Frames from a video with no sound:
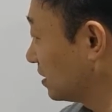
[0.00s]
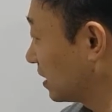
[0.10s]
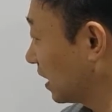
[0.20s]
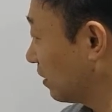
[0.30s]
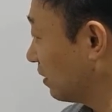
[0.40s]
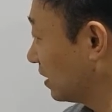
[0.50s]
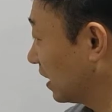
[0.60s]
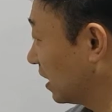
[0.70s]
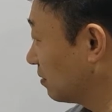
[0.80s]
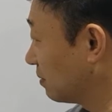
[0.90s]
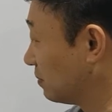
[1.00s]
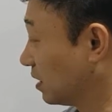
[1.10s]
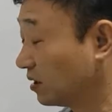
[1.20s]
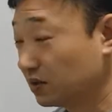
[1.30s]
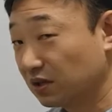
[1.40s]
이제 하와는 하나님의
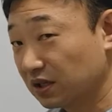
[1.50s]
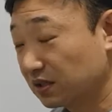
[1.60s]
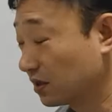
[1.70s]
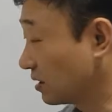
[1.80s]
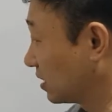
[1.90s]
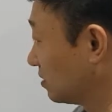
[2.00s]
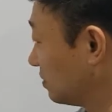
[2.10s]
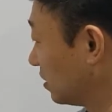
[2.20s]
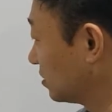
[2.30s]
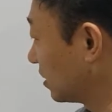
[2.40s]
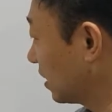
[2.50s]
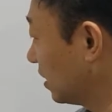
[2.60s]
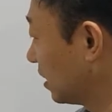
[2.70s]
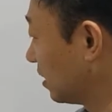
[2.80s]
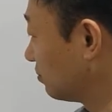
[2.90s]
명령이 있었는데 그
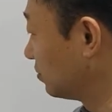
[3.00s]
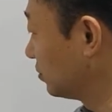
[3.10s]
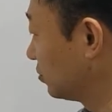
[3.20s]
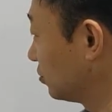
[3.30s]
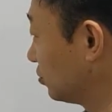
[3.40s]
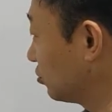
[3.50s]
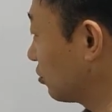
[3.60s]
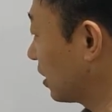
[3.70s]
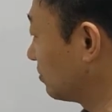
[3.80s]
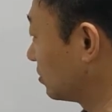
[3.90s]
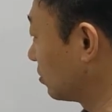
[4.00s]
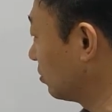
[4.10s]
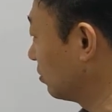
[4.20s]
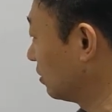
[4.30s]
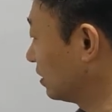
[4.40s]
명령에
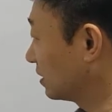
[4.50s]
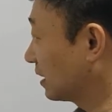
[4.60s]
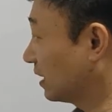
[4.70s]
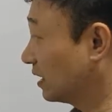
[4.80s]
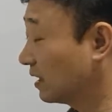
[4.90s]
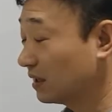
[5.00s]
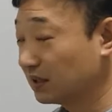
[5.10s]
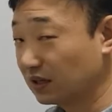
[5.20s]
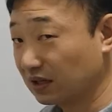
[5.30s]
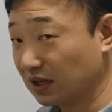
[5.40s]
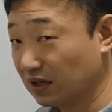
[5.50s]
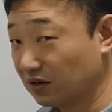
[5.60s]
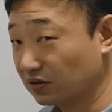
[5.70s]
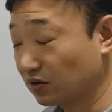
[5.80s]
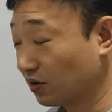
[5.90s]
불순종함으로 타락을 이렇게 한
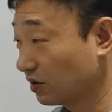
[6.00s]
거죠.